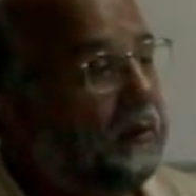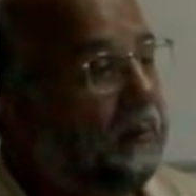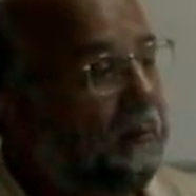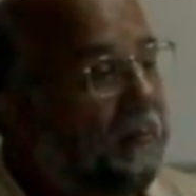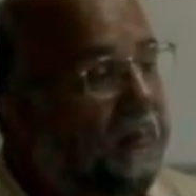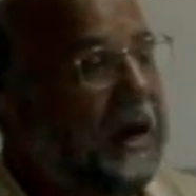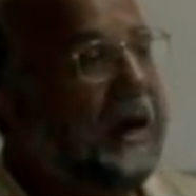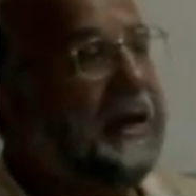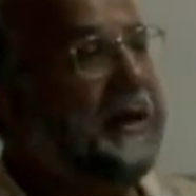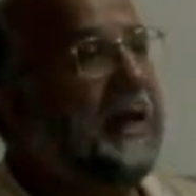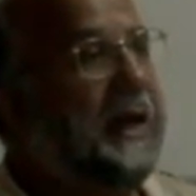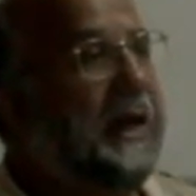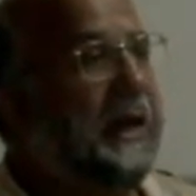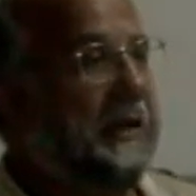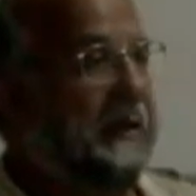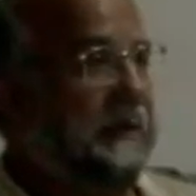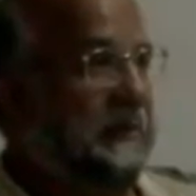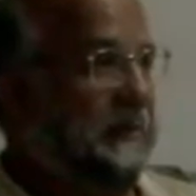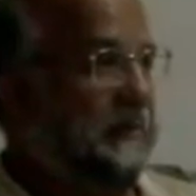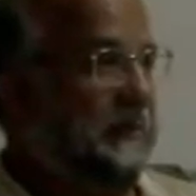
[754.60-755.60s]

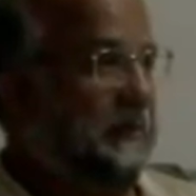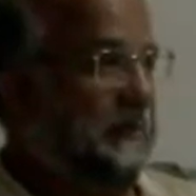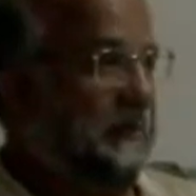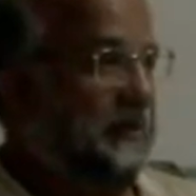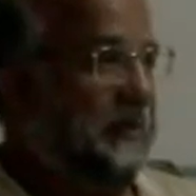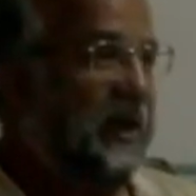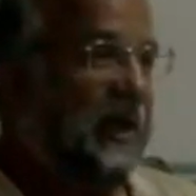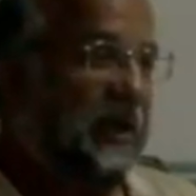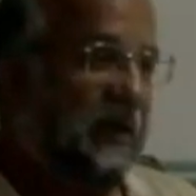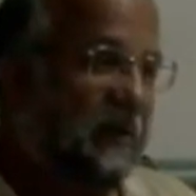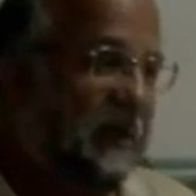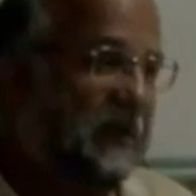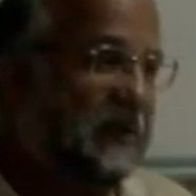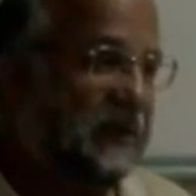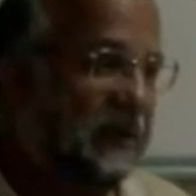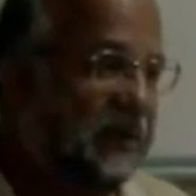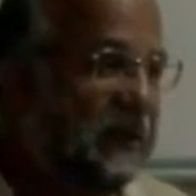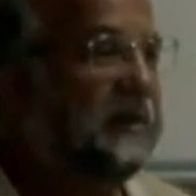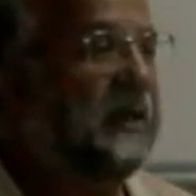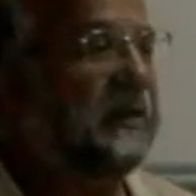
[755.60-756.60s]
Mana
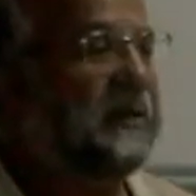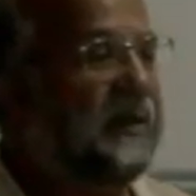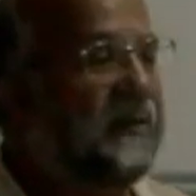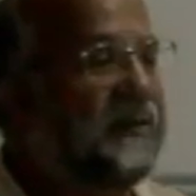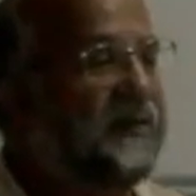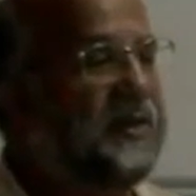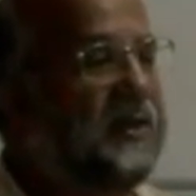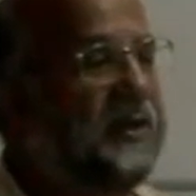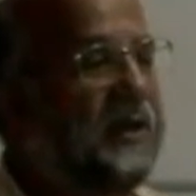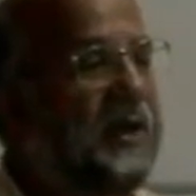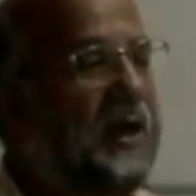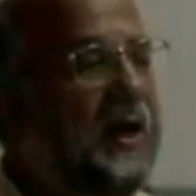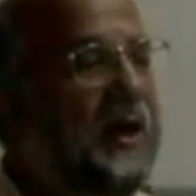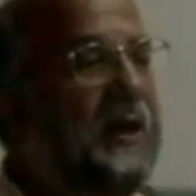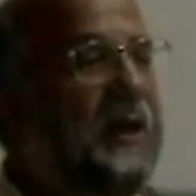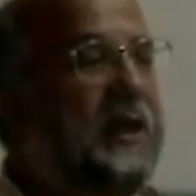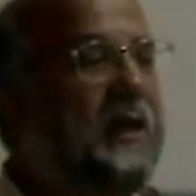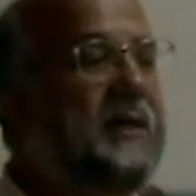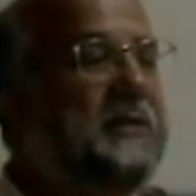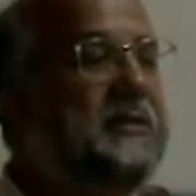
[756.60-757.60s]
kelimesini de tefsir ile
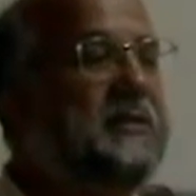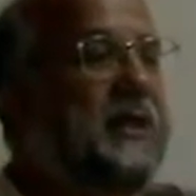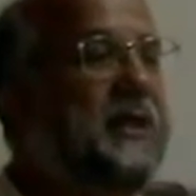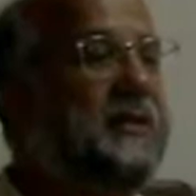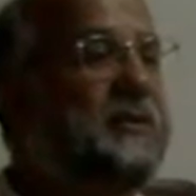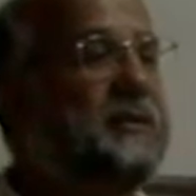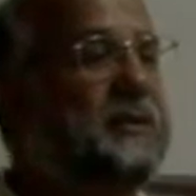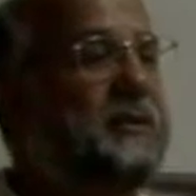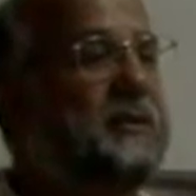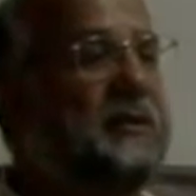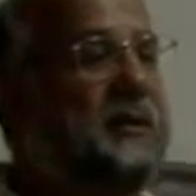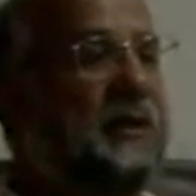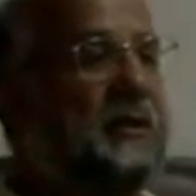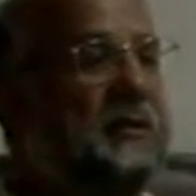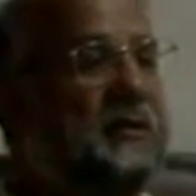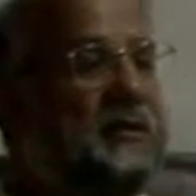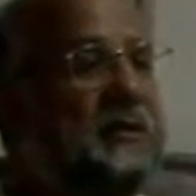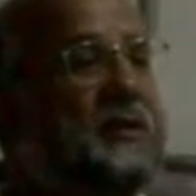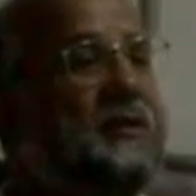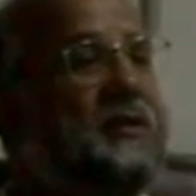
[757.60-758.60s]
alakası açısından
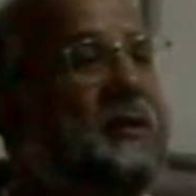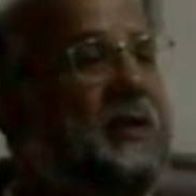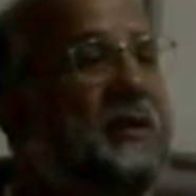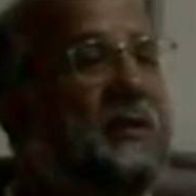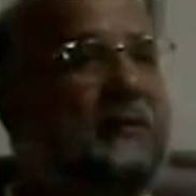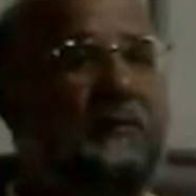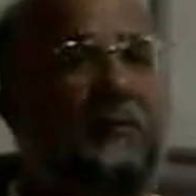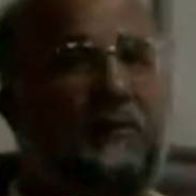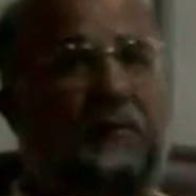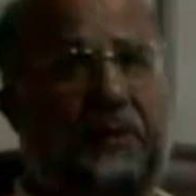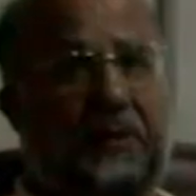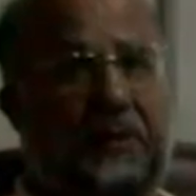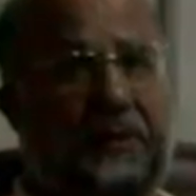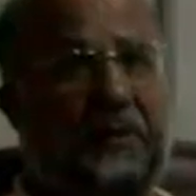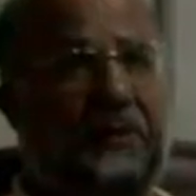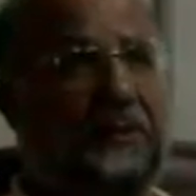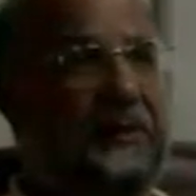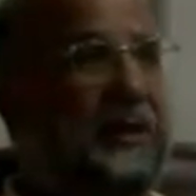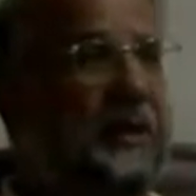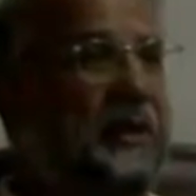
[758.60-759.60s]
kısaca ona
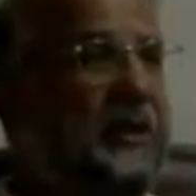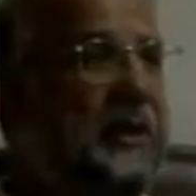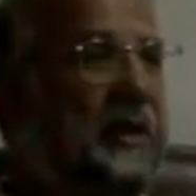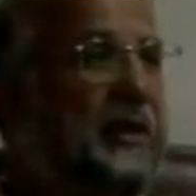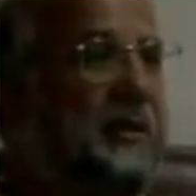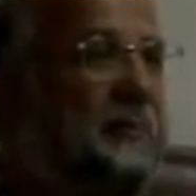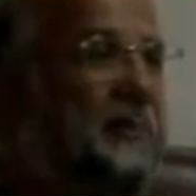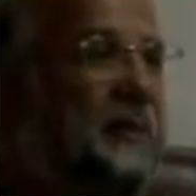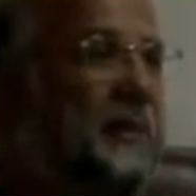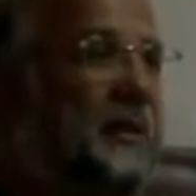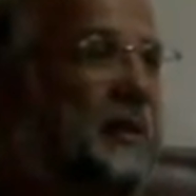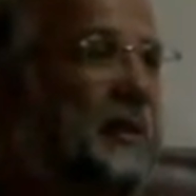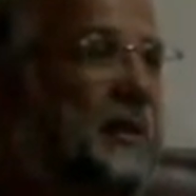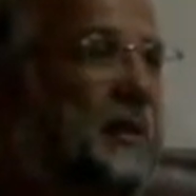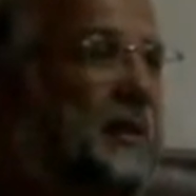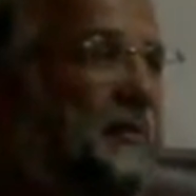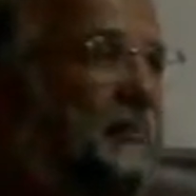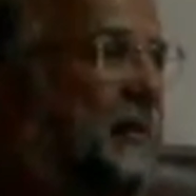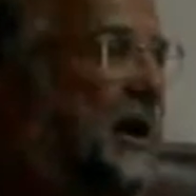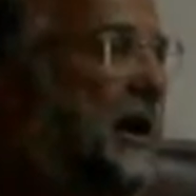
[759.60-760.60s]
da değinelim.
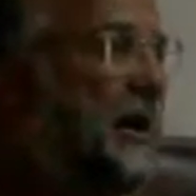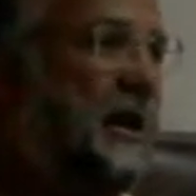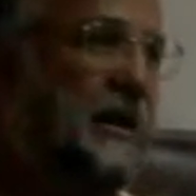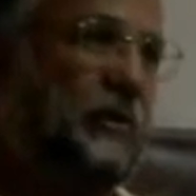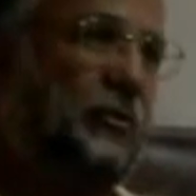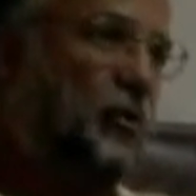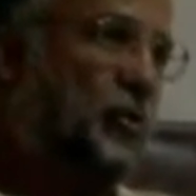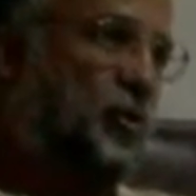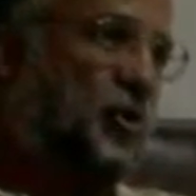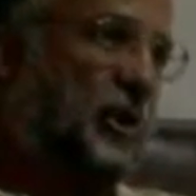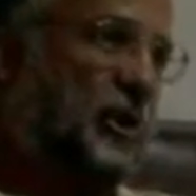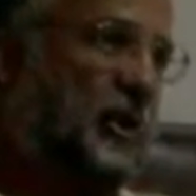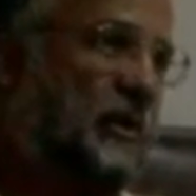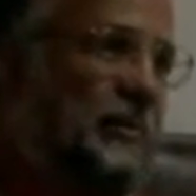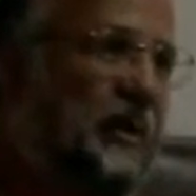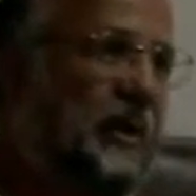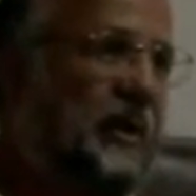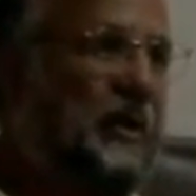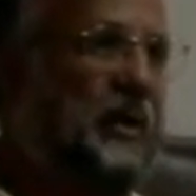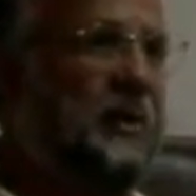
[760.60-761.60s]
Mana Türkçe'de
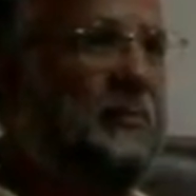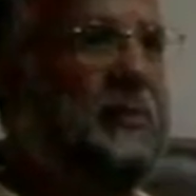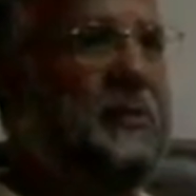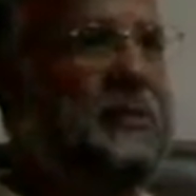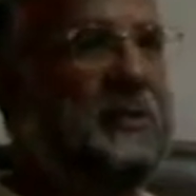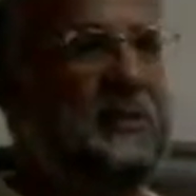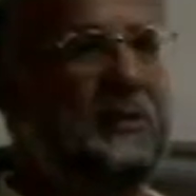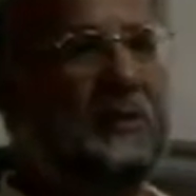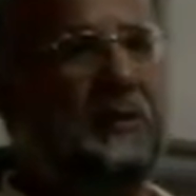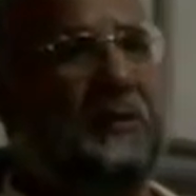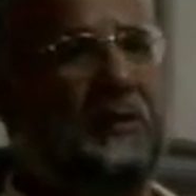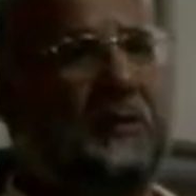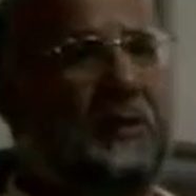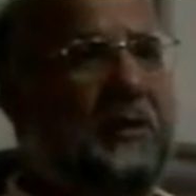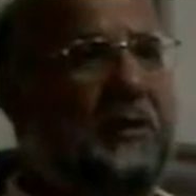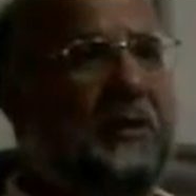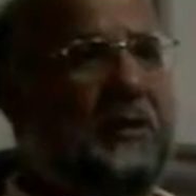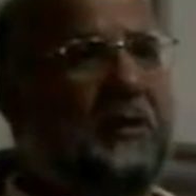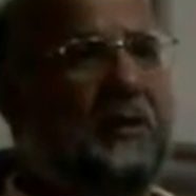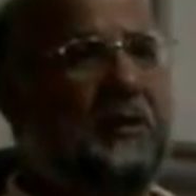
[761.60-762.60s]
bildiğimiz
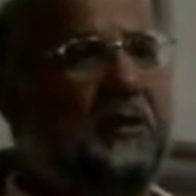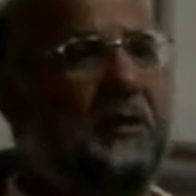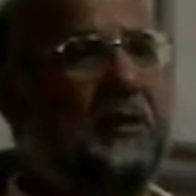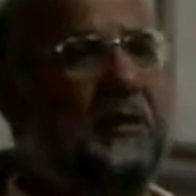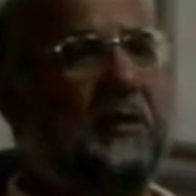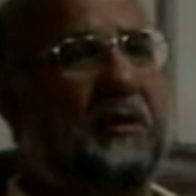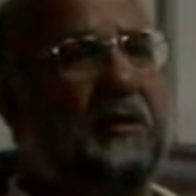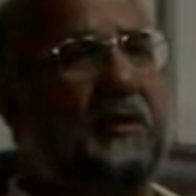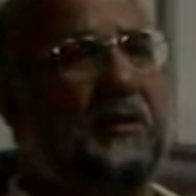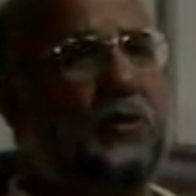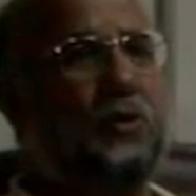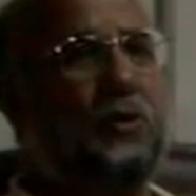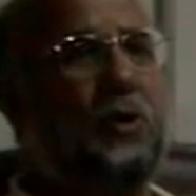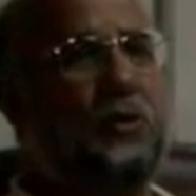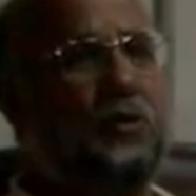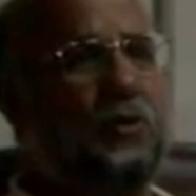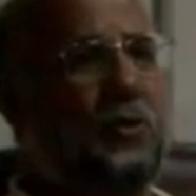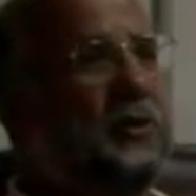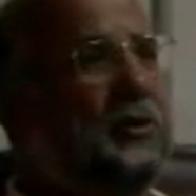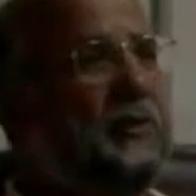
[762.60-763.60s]
e,
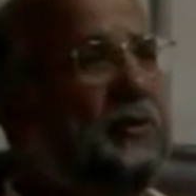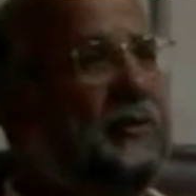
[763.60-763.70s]
sözün